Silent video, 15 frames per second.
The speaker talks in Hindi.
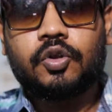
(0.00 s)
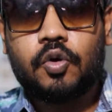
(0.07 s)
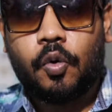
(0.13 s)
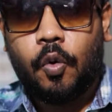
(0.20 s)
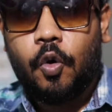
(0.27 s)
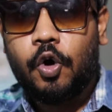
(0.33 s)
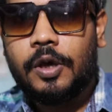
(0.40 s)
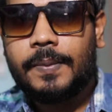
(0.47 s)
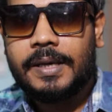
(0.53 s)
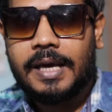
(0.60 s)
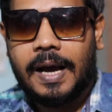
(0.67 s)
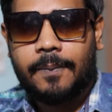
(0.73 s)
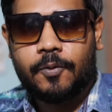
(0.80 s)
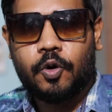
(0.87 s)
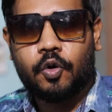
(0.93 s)
तो कोई भी
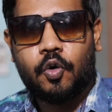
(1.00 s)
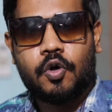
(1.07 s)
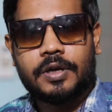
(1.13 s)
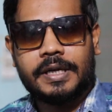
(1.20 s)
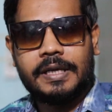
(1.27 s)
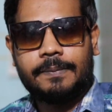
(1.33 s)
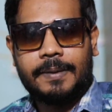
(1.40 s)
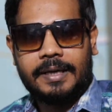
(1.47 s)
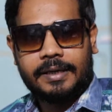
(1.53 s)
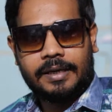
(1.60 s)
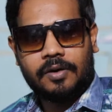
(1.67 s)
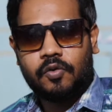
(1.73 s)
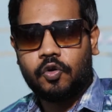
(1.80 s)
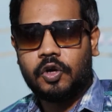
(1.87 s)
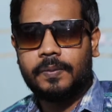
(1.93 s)
आपको रोक नहीं
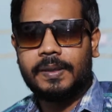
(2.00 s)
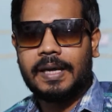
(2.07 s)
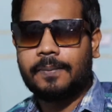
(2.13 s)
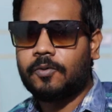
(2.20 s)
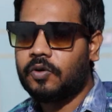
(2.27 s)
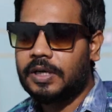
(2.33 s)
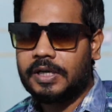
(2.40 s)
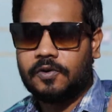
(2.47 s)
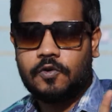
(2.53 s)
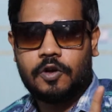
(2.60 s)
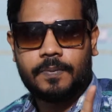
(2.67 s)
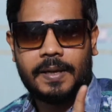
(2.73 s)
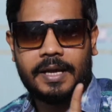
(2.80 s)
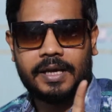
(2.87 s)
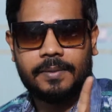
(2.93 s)
पाएगा कोई भी आपको नहीं
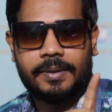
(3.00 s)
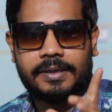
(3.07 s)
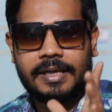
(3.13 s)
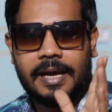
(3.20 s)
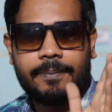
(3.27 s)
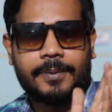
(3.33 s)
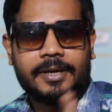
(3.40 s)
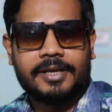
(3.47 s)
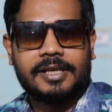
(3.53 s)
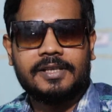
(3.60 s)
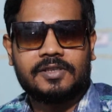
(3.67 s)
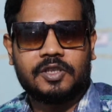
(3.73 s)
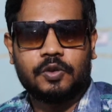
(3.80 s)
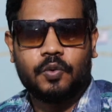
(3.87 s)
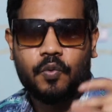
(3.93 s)
रोक पाएगा भाई आपके
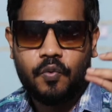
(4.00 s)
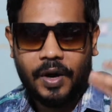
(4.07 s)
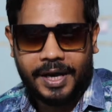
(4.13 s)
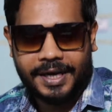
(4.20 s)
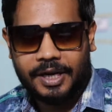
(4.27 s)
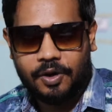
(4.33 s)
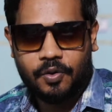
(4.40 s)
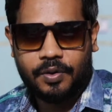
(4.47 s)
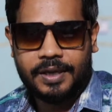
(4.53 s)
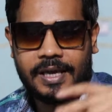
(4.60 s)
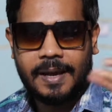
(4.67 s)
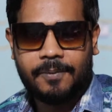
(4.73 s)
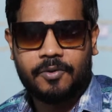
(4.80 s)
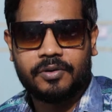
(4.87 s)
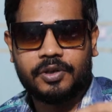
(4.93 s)
रील्स यू वायरल होंगे
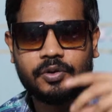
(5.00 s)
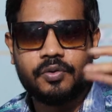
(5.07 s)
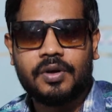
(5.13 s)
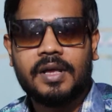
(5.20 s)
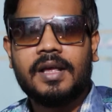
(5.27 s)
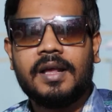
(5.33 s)
आपको यू